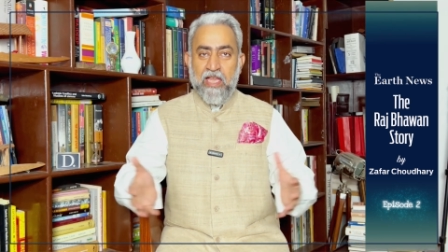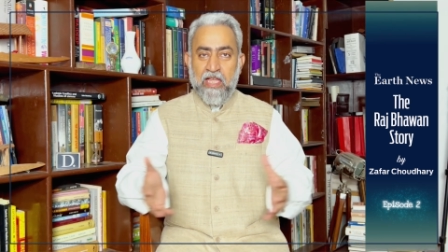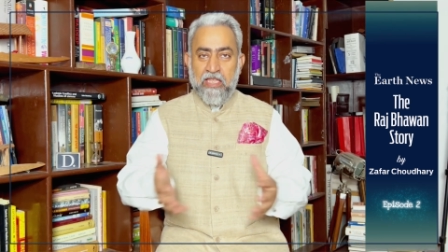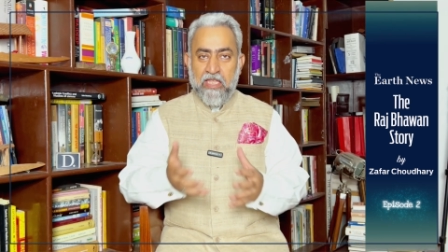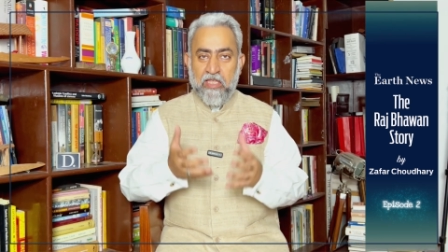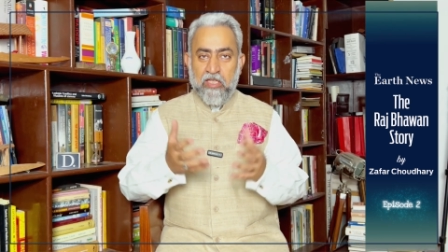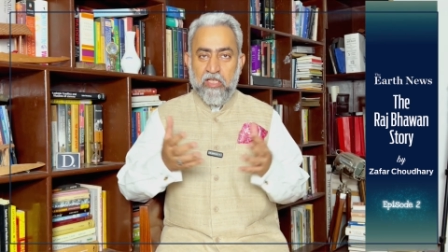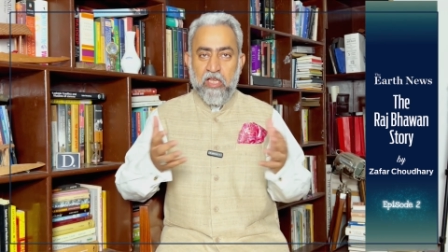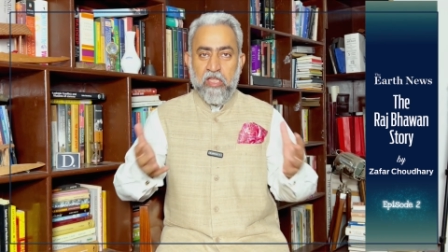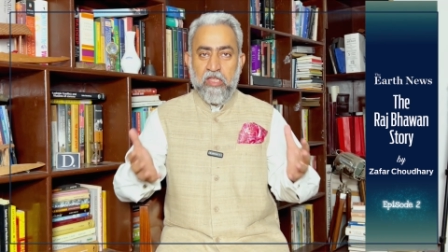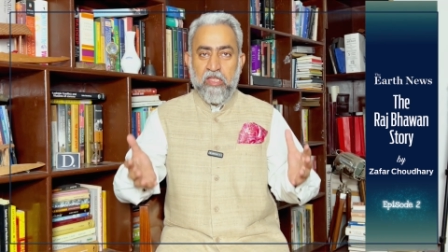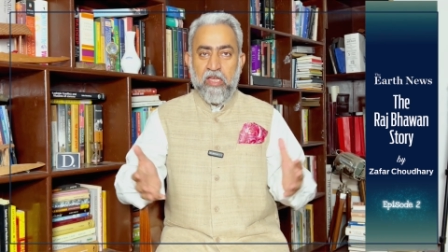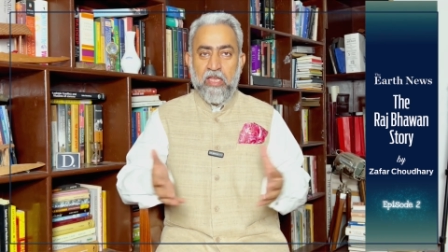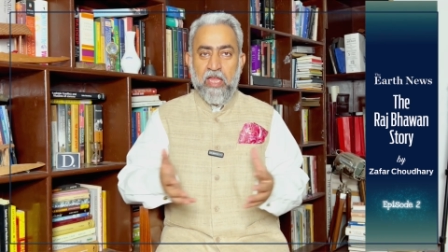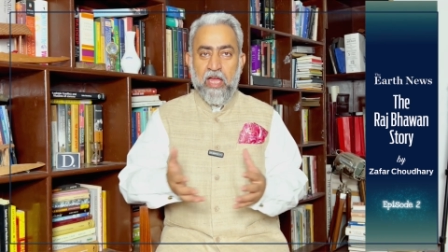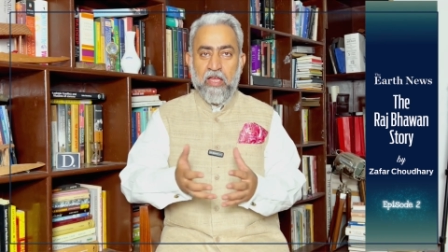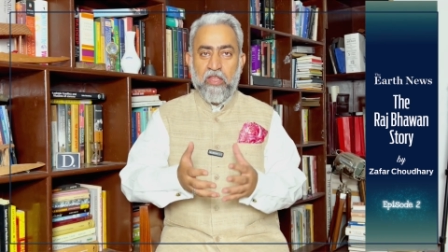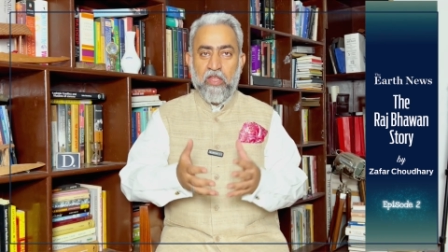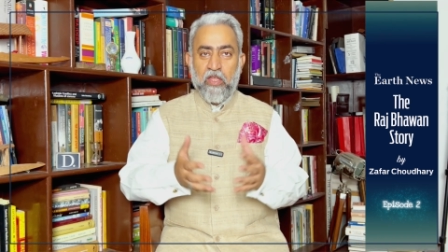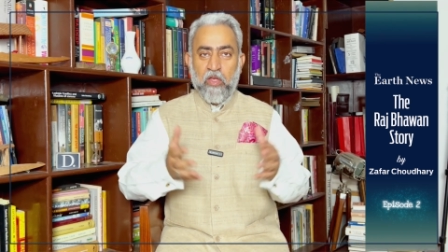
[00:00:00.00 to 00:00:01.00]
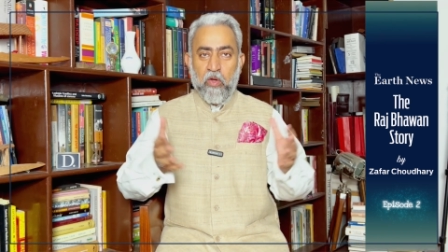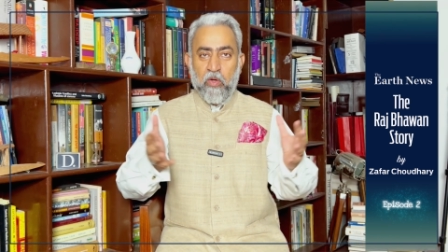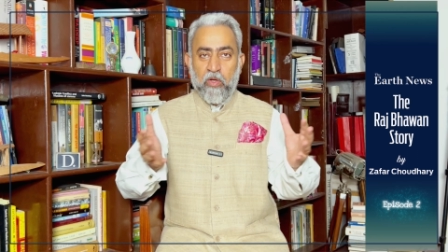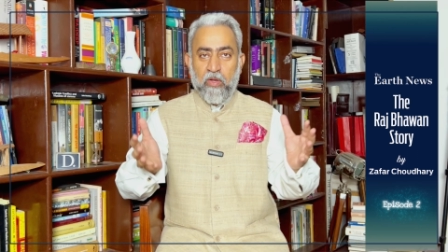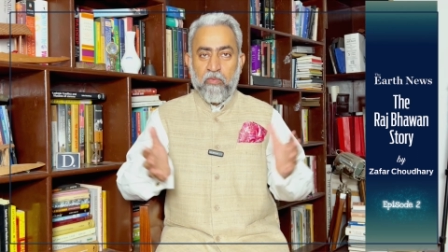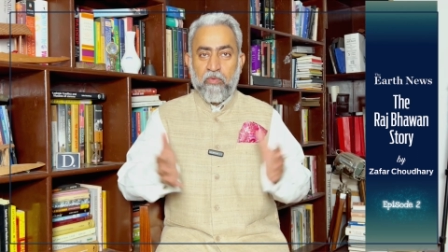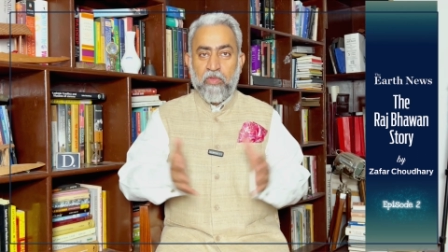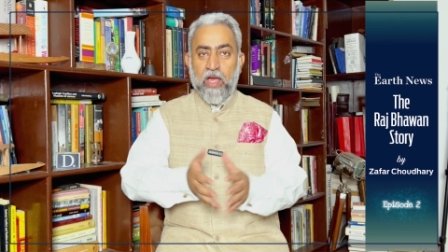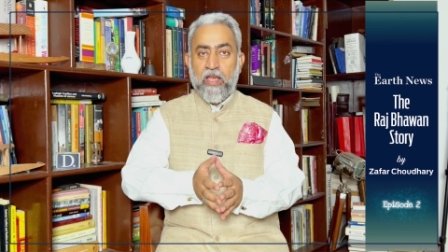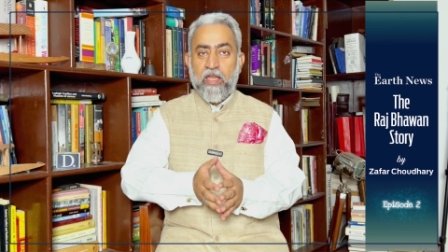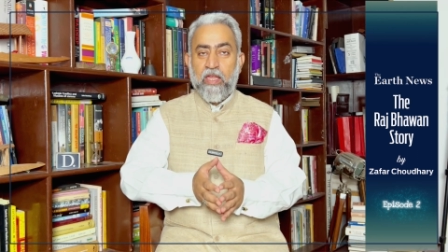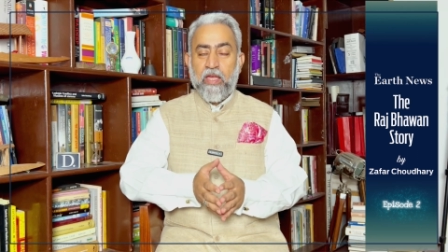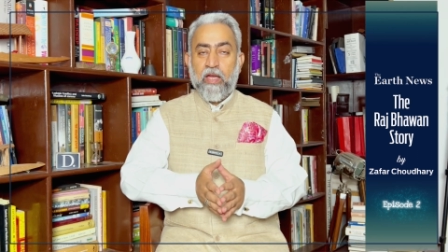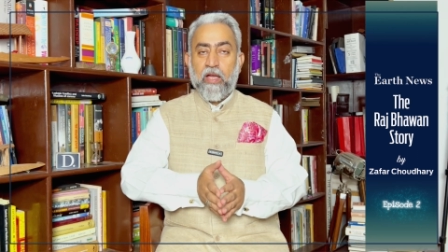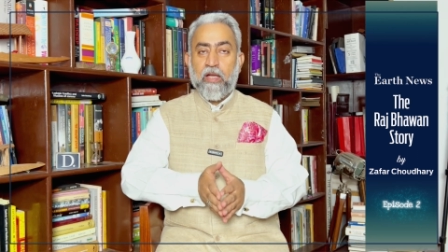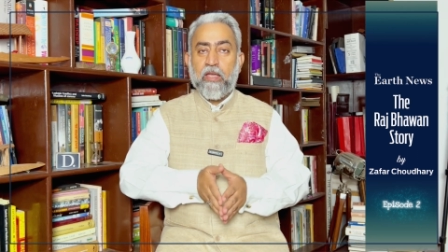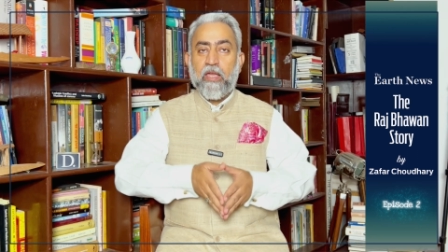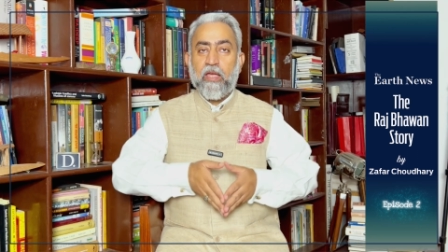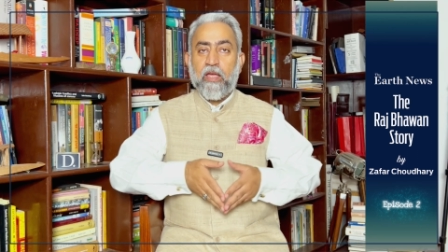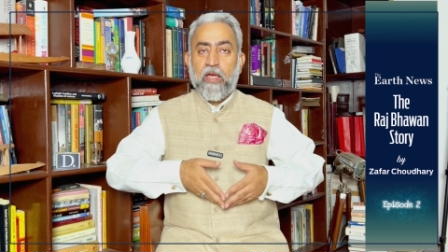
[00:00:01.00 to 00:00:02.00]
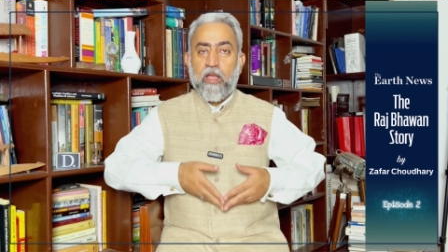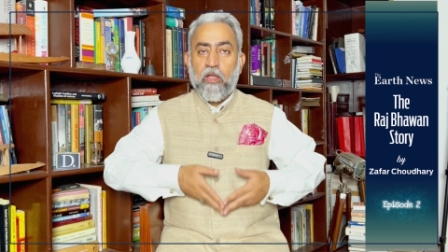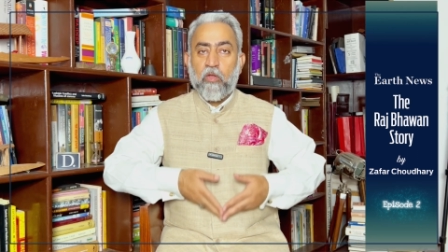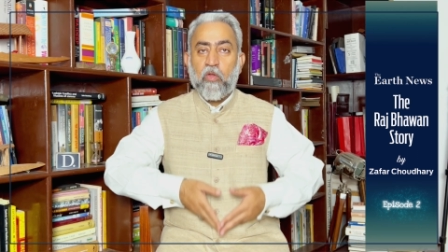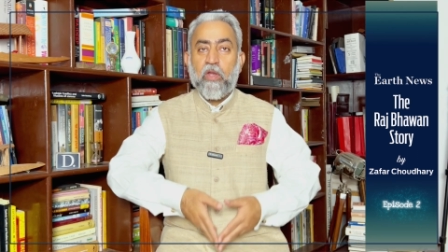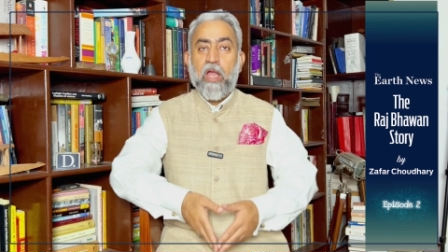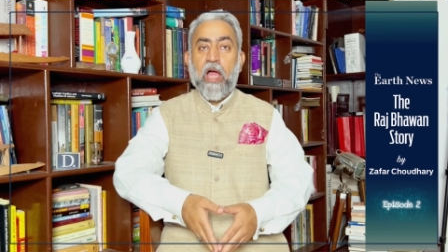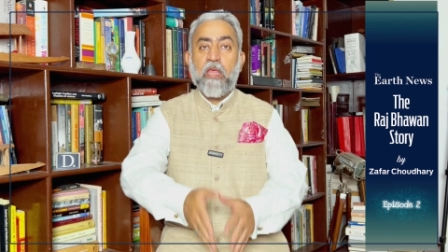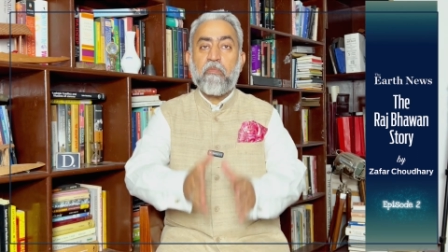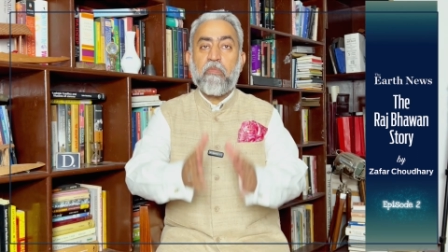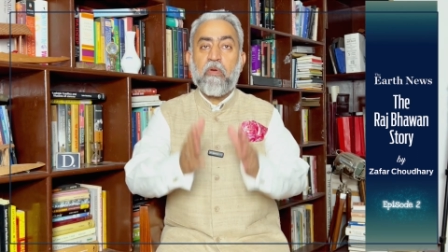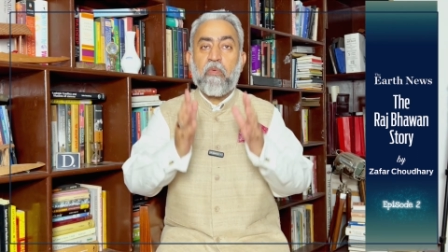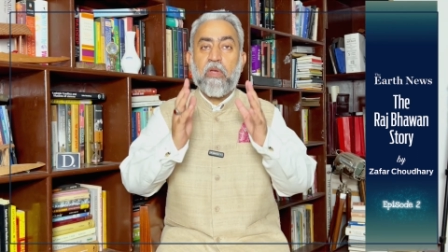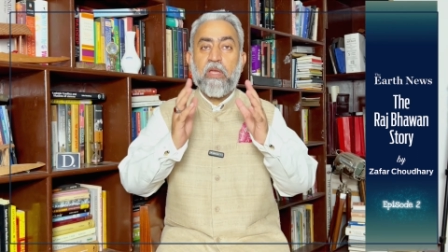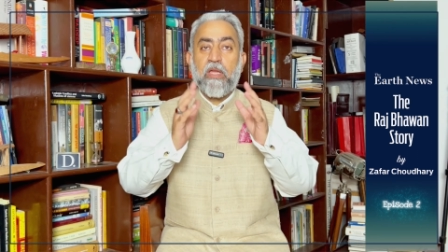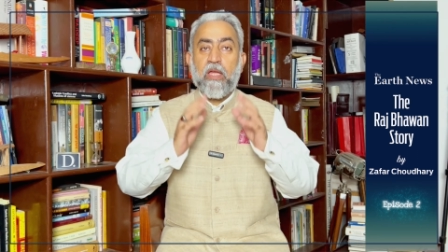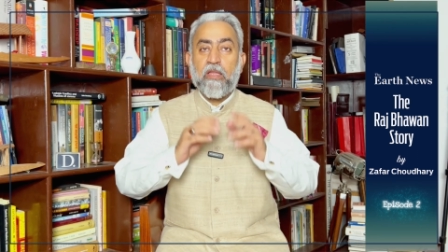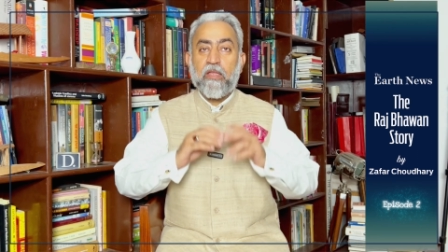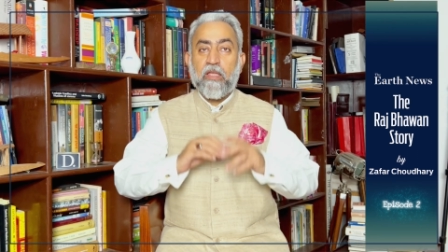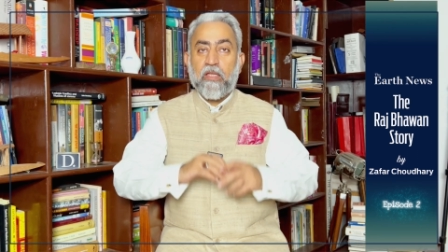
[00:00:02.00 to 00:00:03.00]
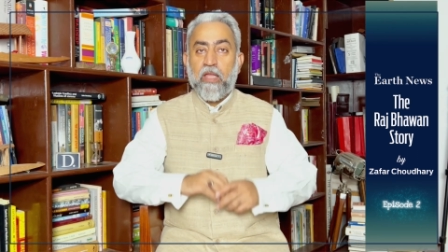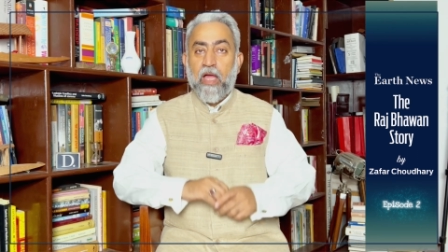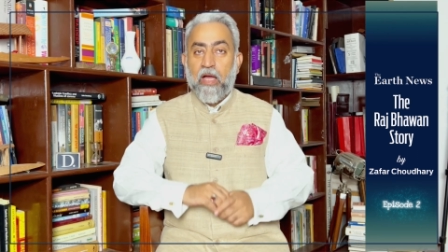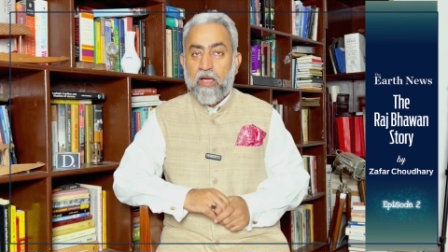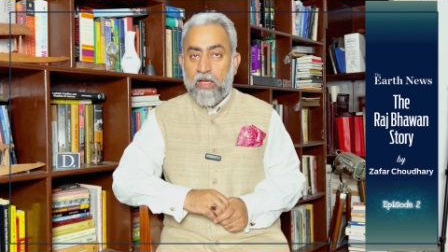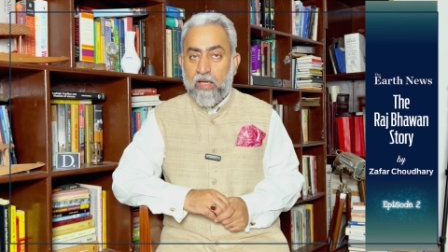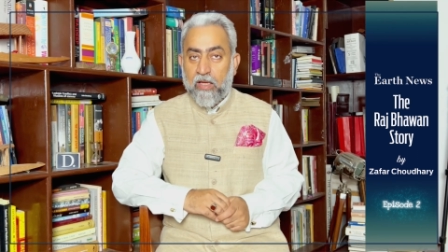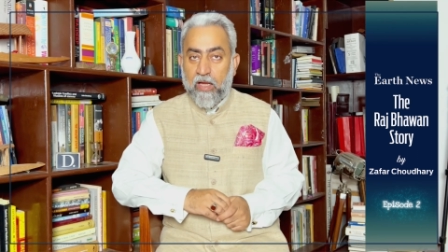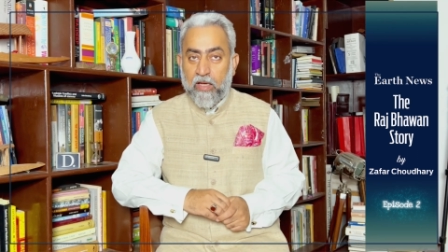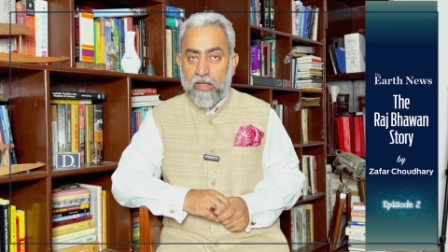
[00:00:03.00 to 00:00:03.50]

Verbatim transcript: लेजिस्लेचर एग्जीक्यूटिव सारी इकट्ठी करें तो राजभवन के अंदर दाखिल